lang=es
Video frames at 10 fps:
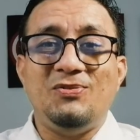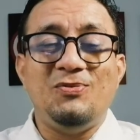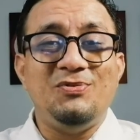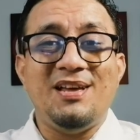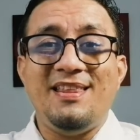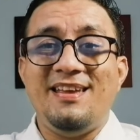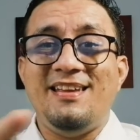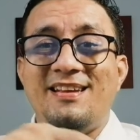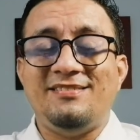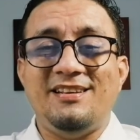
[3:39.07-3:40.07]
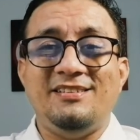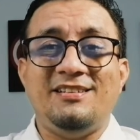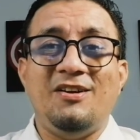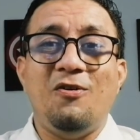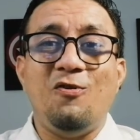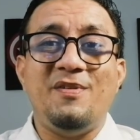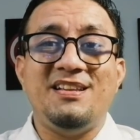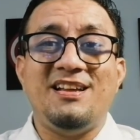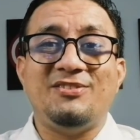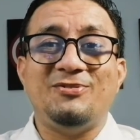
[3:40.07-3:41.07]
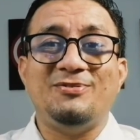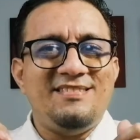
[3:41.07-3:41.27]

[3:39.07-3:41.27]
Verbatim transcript: Una de ellas es Ojo Vallenato.